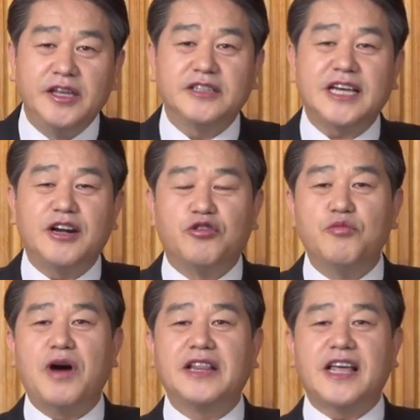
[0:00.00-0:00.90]
역사를
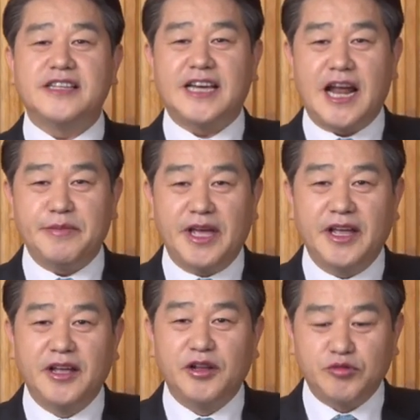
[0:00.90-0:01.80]
공부한다는 사람이
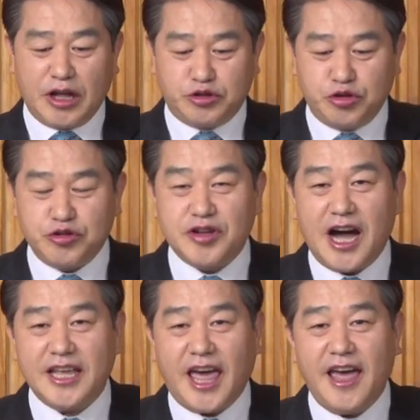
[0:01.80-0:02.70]
또한
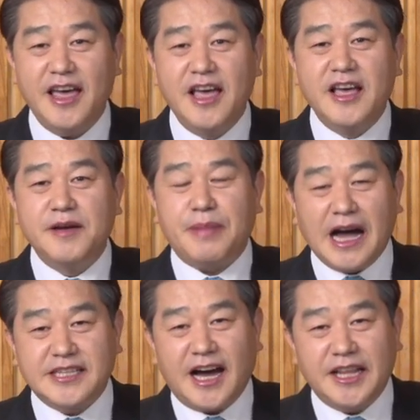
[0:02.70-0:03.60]
주류사학의
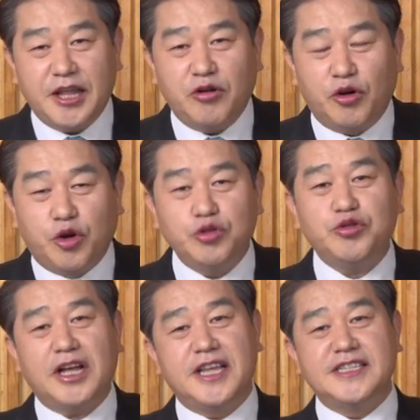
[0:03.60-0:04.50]
박사가 되고
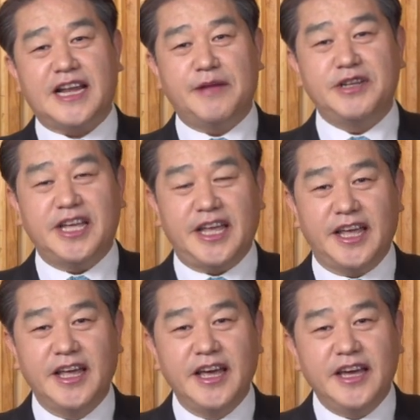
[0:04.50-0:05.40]
교수가 된
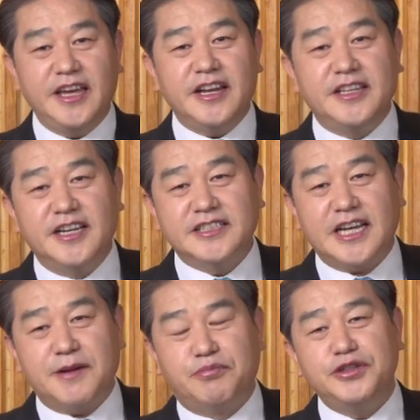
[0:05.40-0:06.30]
사람들이 이런
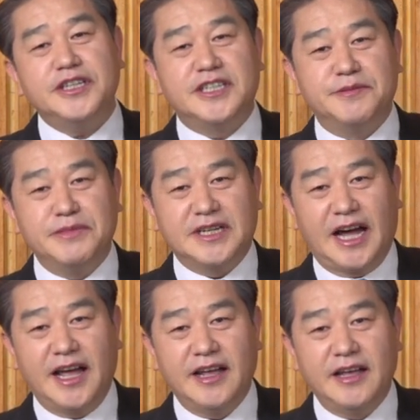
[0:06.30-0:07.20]
역사를 부정을
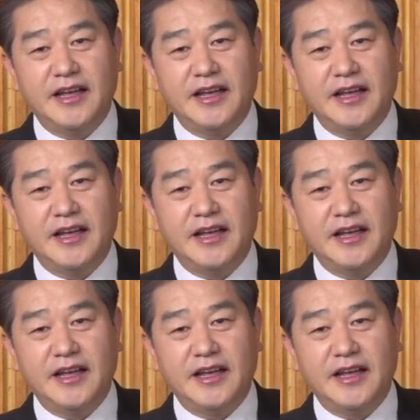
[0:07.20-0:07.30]
합니까?